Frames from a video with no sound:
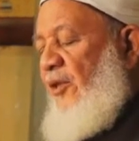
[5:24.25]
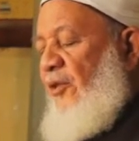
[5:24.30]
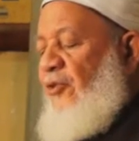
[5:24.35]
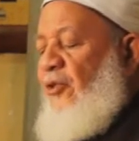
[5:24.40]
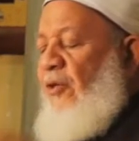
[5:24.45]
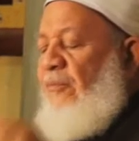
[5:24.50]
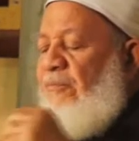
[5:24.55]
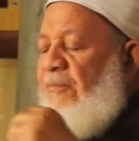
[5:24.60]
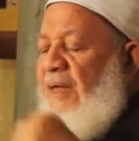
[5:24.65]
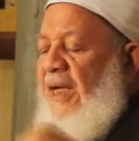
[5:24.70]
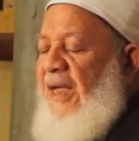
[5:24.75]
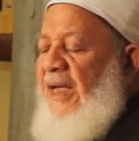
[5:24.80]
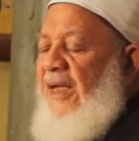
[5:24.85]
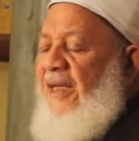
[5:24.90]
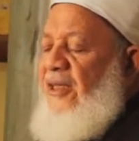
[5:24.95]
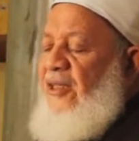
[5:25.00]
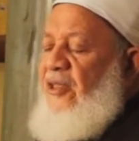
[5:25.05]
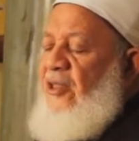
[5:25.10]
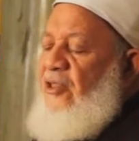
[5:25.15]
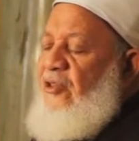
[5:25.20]
ثم
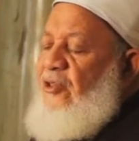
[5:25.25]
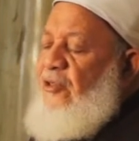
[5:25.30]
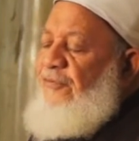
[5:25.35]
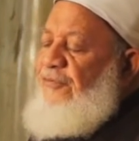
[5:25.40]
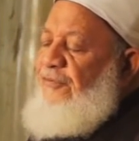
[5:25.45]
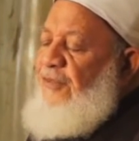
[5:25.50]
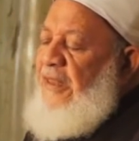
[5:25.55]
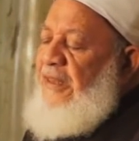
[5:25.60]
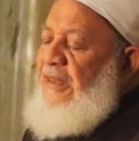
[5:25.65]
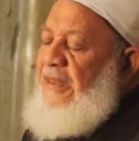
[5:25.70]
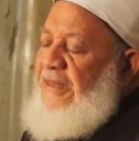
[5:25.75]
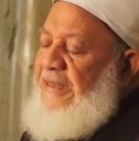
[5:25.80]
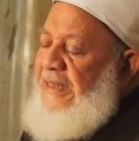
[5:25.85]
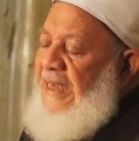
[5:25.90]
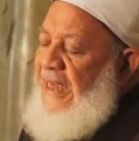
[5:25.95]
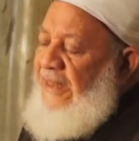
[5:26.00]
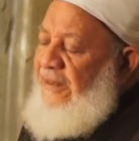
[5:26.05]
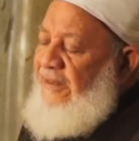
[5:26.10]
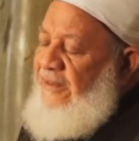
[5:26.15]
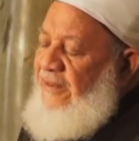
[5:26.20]
شوف فضل
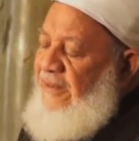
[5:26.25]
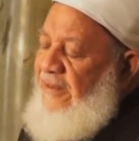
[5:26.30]
الجهاد